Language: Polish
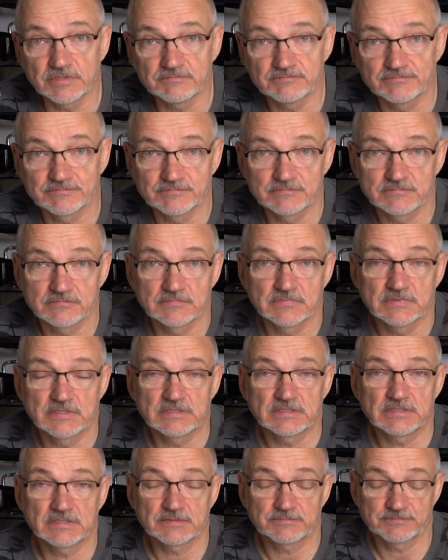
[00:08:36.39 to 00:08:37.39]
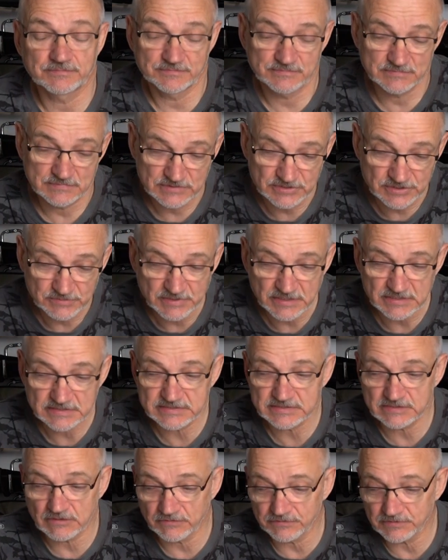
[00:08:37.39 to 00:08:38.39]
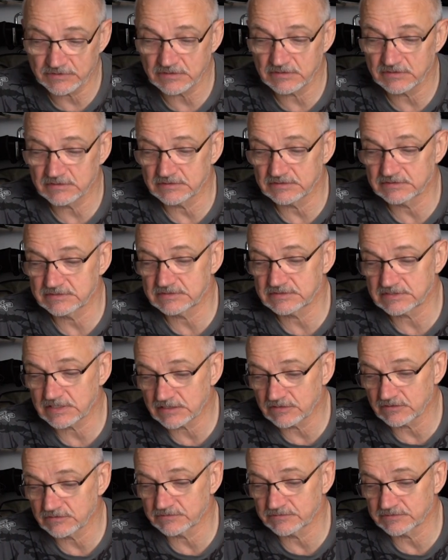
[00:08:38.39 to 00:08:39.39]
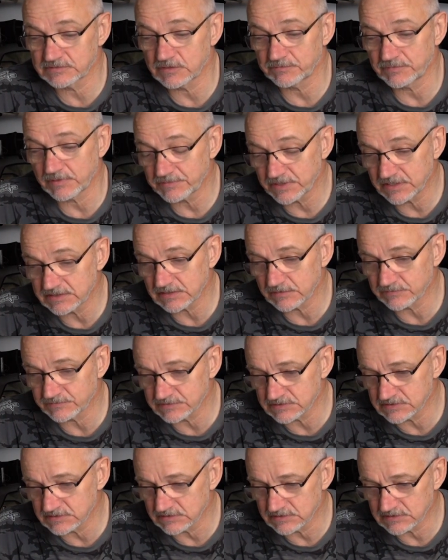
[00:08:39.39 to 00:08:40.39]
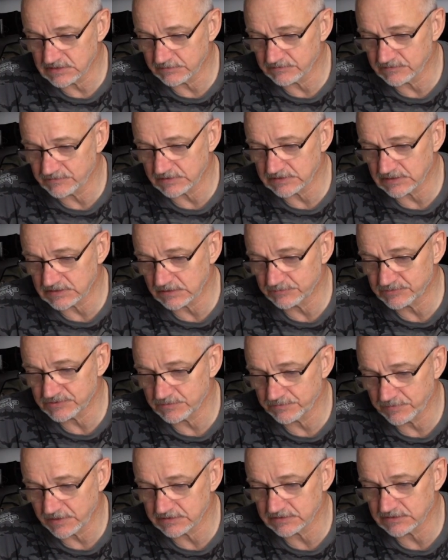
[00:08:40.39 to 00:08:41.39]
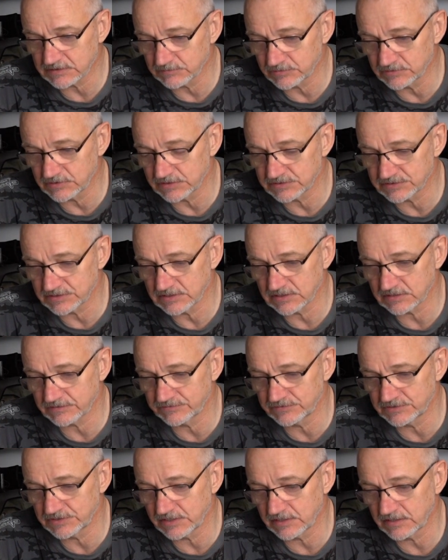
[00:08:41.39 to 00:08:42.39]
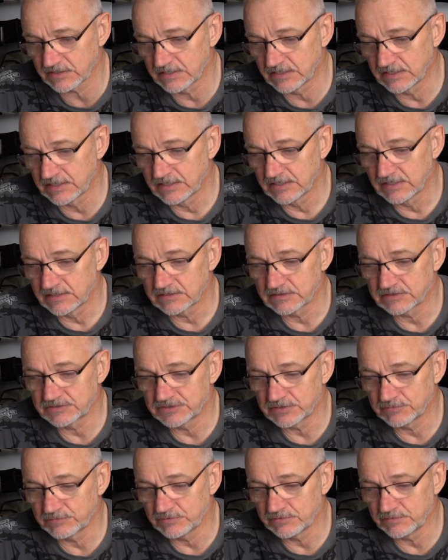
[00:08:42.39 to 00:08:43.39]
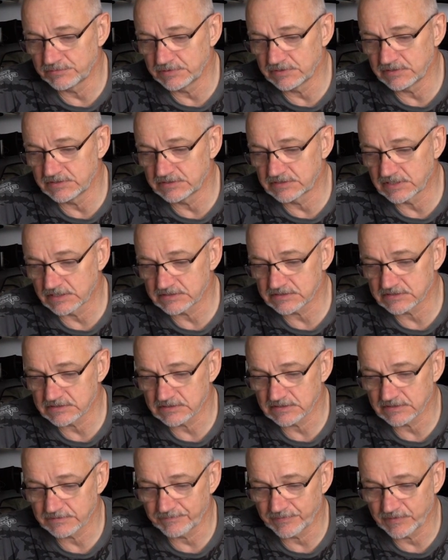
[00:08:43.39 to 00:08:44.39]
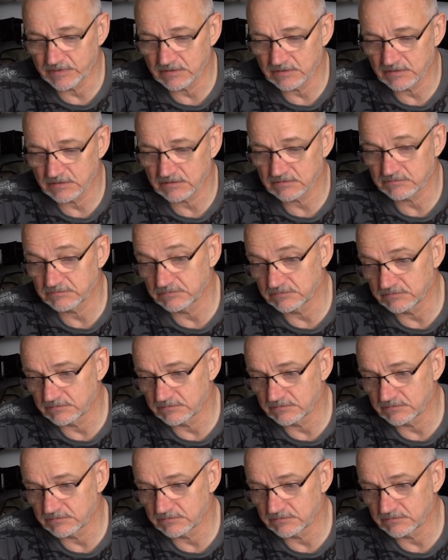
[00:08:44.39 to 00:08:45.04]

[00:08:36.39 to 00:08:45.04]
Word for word: E, ci miejscowi, z tego co pamiętam, nam dwa takie przypadki bodajże na Gwdzie, gdzie by, byli tacy e,